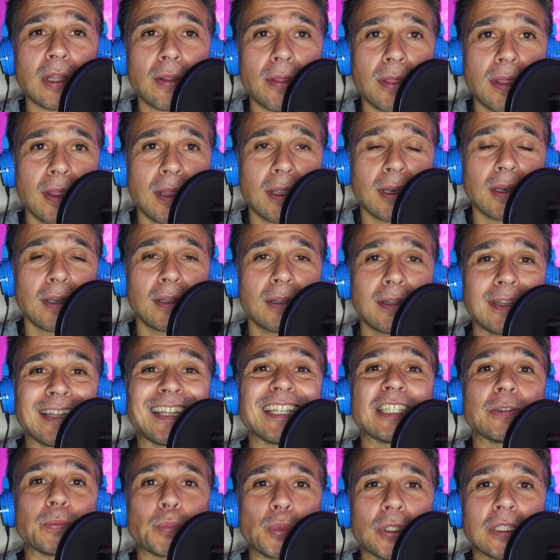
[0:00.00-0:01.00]
hacer
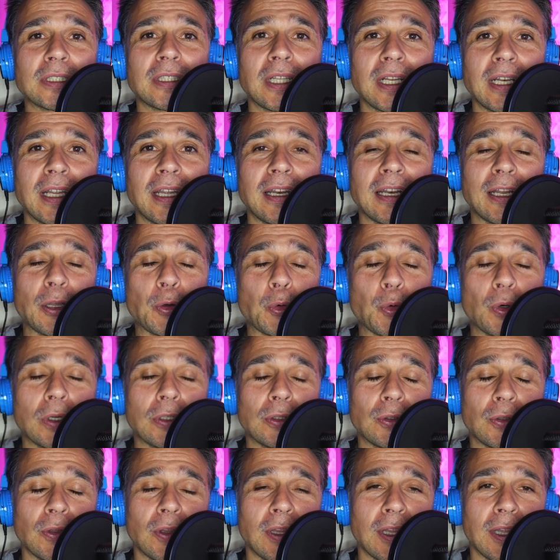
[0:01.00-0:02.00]
después de leer el
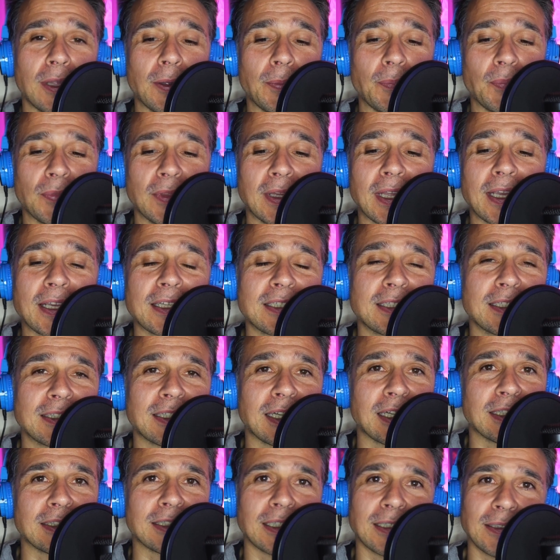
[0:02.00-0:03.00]
cuento? ¿De, qué se
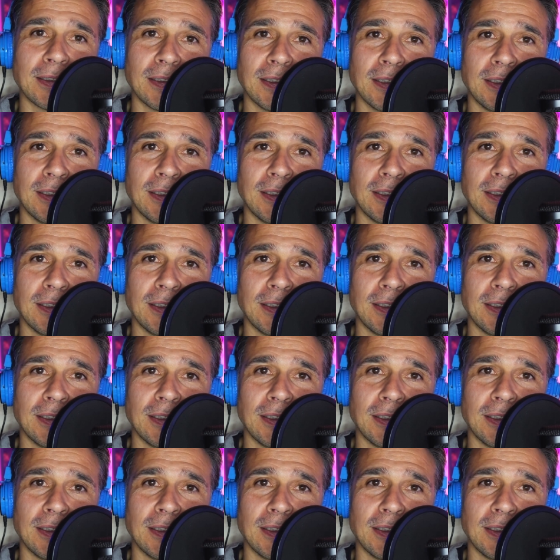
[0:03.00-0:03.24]
trata?